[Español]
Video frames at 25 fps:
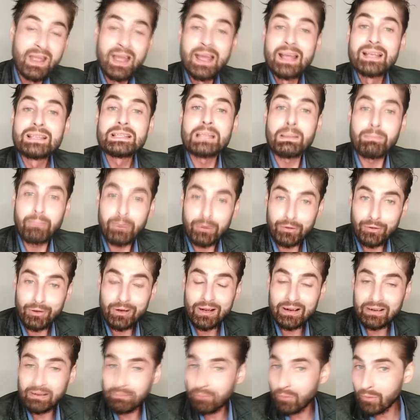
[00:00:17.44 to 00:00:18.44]
se perdió en la
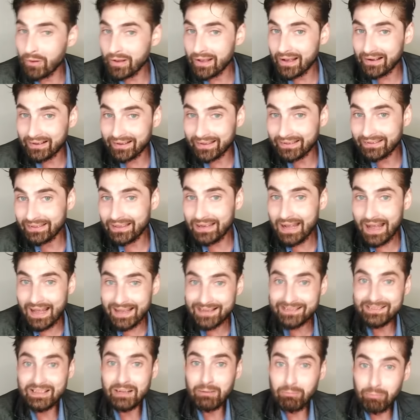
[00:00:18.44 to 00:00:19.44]
República Argentina, es
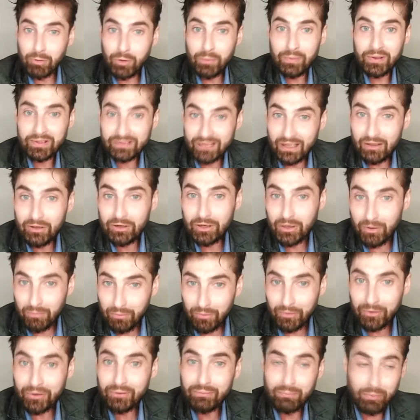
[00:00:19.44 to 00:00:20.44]
ser propietario,
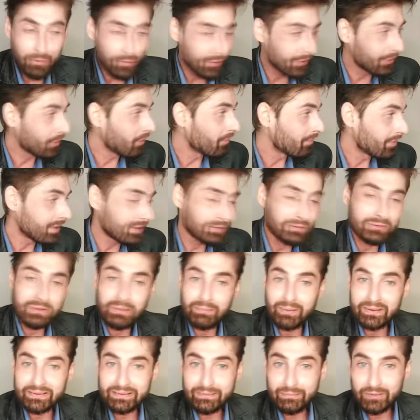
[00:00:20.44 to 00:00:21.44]
por el poder comprar un
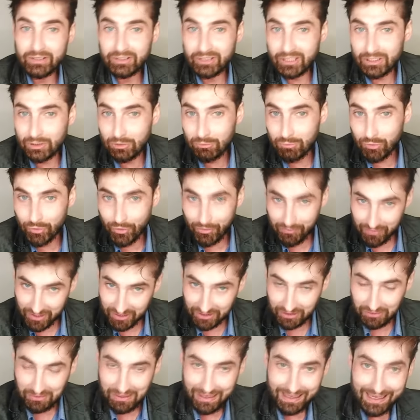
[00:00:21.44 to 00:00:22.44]
departamentito, un
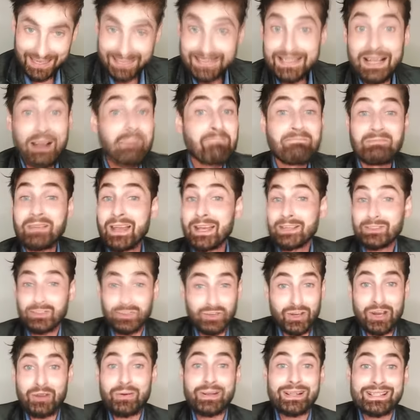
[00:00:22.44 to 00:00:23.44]
monoambiente, una casa, eso
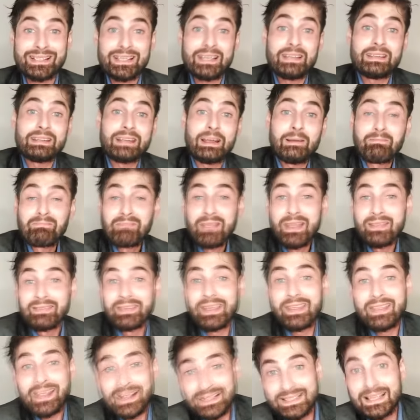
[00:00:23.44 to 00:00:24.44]
ya no existe
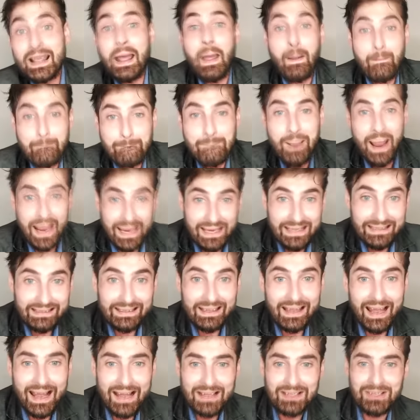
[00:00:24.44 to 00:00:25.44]
desde hace
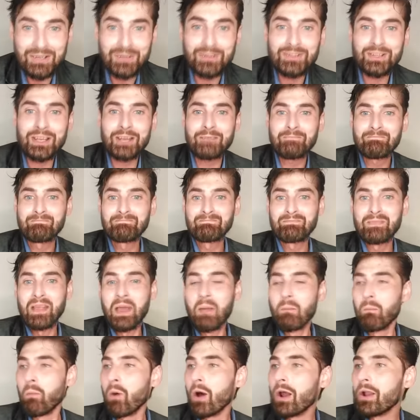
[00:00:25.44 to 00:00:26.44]
20 años, ¿eh?
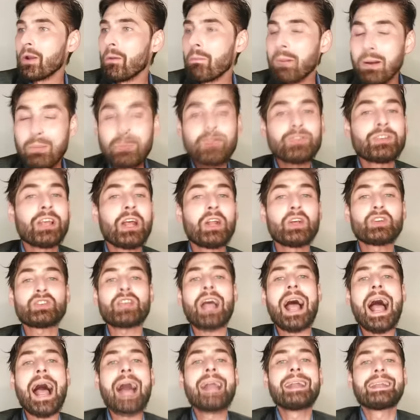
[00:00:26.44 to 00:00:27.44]
Bueno, vamos a los
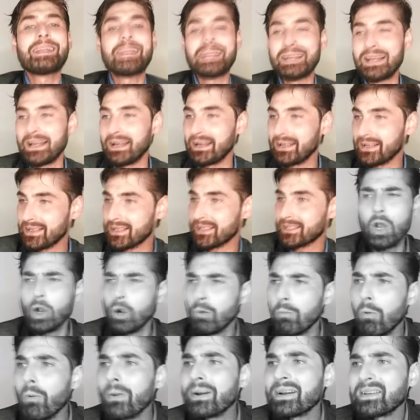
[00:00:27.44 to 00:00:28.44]
alquileres.
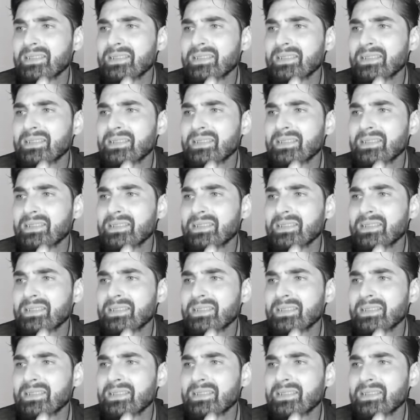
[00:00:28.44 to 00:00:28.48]
¿Cómo van a